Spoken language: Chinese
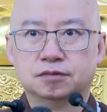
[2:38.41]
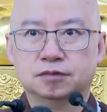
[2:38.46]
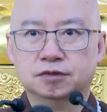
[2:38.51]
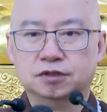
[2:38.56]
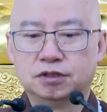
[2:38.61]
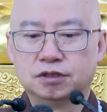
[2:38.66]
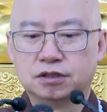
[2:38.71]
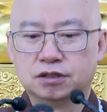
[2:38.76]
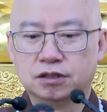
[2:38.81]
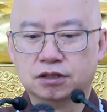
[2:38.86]

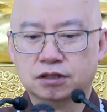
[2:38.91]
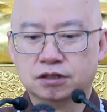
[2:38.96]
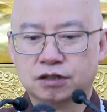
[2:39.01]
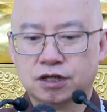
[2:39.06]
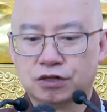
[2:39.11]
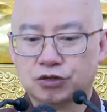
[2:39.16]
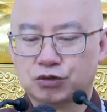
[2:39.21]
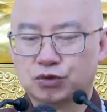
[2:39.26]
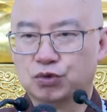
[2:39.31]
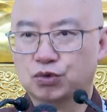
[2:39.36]
这个
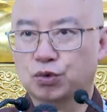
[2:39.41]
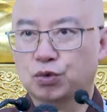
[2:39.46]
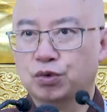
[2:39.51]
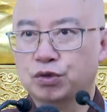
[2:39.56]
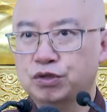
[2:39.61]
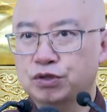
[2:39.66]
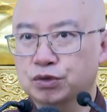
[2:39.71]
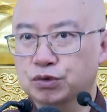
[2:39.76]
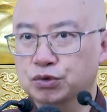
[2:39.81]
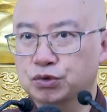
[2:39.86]
在所
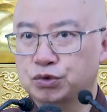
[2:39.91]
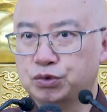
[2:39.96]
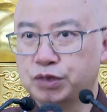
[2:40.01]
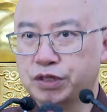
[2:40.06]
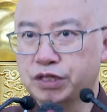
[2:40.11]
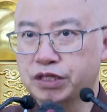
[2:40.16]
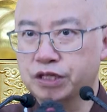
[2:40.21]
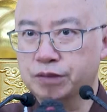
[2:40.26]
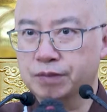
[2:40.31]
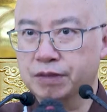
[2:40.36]
有
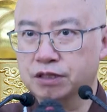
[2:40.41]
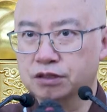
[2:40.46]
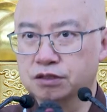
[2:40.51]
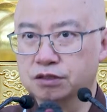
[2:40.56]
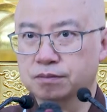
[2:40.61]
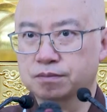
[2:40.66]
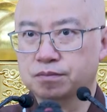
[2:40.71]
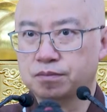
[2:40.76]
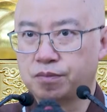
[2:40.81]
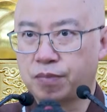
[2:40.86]
罪里面
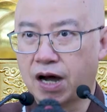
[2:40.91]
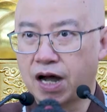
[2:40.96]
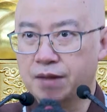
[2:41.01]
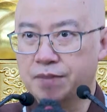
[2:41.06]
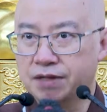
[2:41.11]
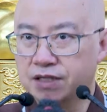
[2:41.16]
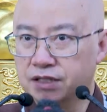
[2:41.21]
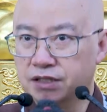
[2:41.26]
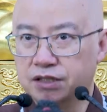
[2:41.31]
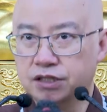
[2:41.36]
是排
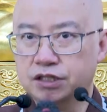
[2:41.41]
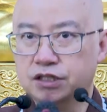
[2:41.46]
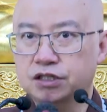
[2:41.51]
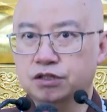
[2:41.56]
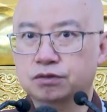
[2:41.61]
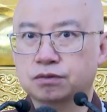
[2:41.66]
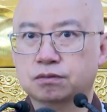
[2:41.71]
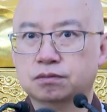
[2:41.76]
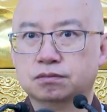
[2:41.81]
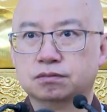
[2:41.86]
名第一
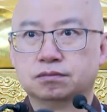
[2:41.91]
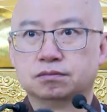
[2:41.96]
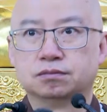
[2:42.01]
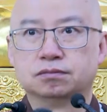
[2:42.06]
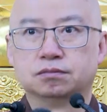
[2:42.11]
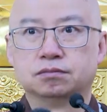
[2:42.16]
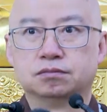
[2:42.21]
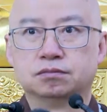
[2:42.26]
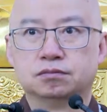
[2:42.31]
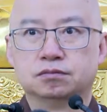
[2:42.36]
种，
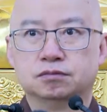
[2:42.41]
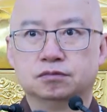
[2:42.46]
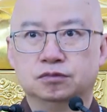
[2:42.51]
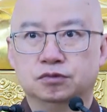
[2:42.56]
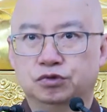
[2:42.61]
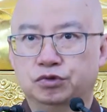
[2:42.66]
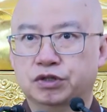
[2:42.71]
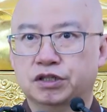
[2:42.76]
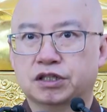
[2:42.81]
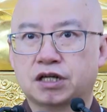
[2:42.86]

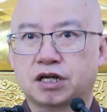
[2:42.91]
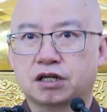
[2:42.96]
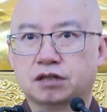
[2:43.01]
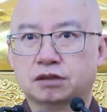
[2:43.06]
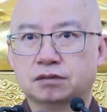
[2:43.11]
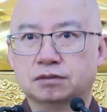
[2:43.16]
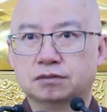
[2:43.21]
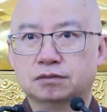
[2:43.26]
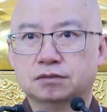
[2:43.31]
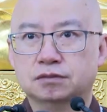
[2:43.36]
最大的
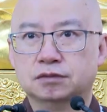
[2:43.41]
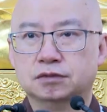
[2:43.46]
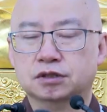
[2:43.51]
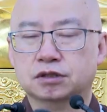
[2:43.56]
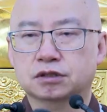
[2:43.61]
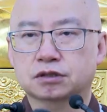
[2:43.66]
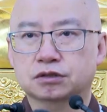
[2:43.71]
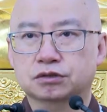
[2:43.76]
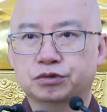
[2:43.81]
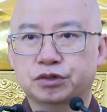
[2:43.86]
这
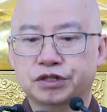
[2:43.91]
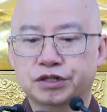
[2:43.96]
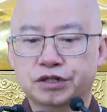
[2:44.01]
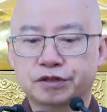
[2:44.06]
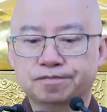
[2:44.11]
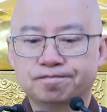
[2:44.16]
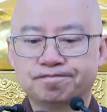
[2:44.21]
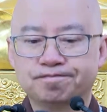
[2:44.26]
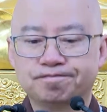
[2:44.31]
个罪业。